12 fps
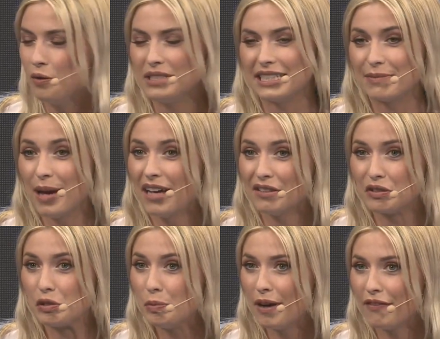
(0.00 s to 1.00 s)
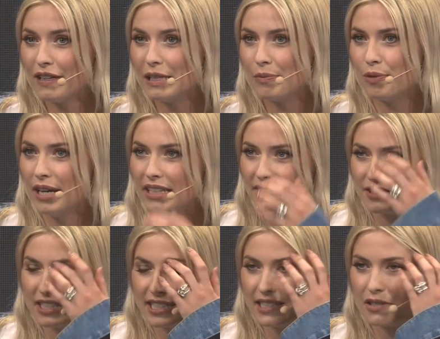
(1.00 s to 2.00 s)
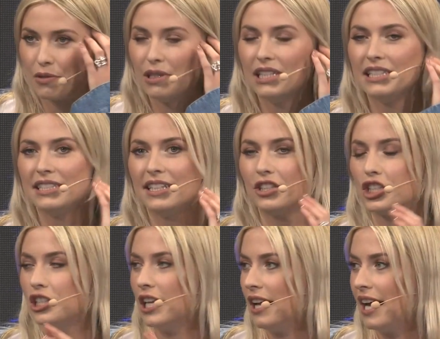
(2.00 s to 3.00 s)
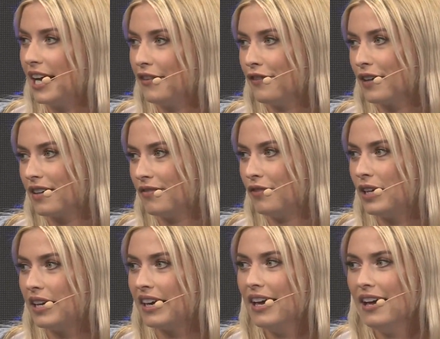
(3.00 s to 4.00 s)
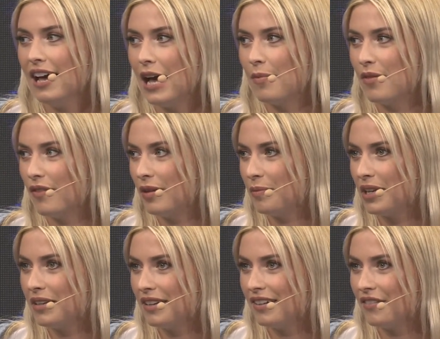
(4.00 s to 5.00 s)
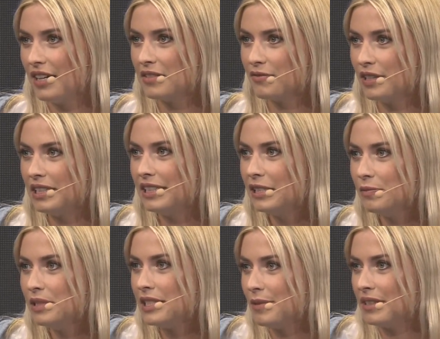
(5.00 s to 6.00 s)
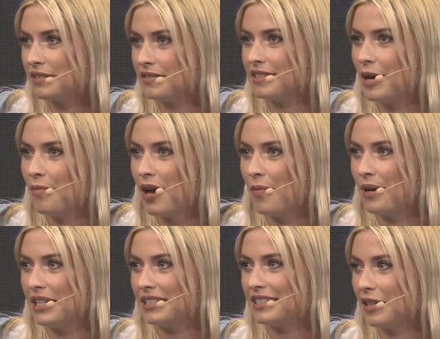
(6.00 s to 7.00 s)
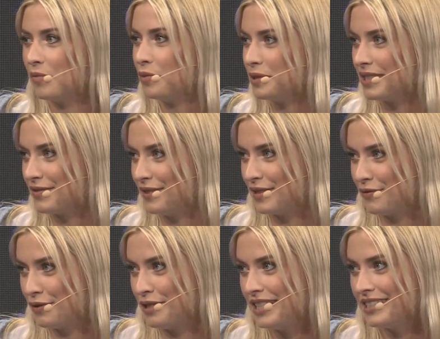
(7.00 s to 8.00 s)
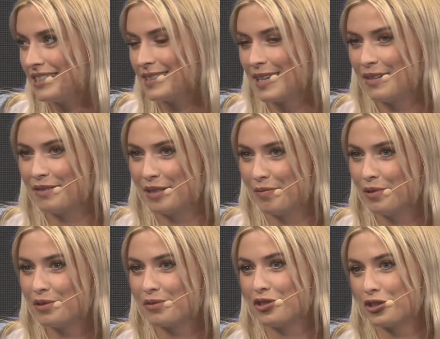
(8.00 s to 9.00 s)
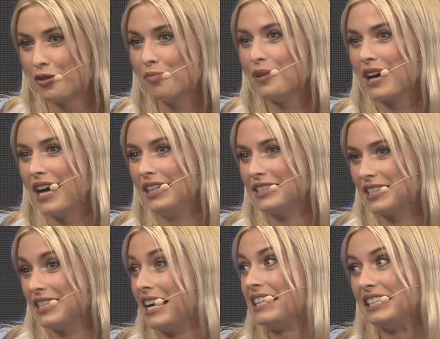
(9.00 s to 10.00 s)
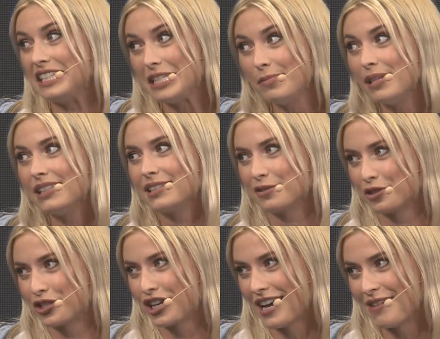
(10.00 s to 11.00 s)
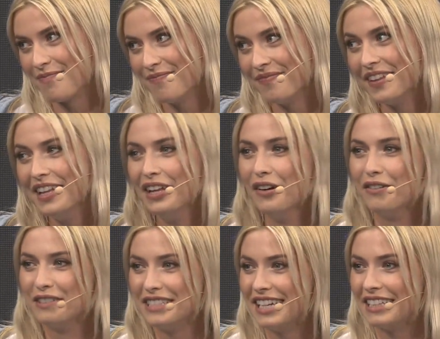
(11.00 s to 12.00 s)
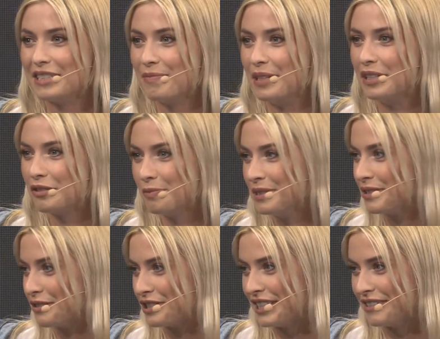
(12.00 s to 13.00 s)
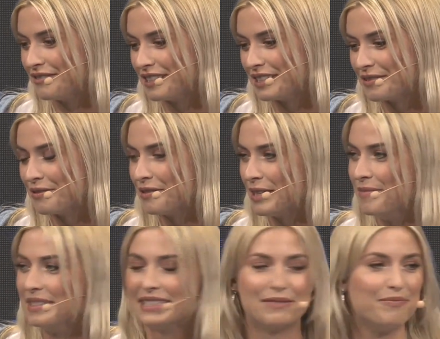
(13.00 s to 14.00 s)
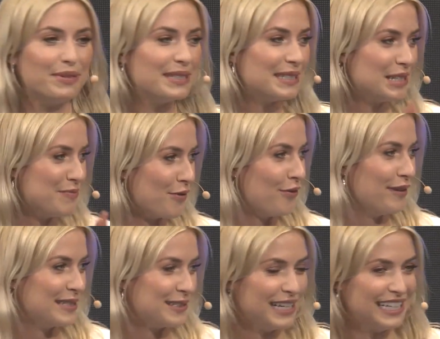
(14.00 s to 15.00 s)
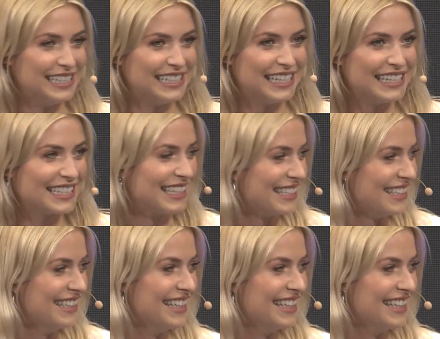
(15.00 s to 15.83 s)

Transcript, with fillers: Und das machen super viele Brands und das ist natürlich der schnelle, einfache Weg. Aber wenn man also wenn ich mit jemandem zusammenarbeite, dann muss das was Fundiertes sein und dann musst du schon bereit sein, eine E-Mail zu schreiben und die ans Management zu schicken oder so, damit es ein bisschen im Professionalität hat. Das war eine Direct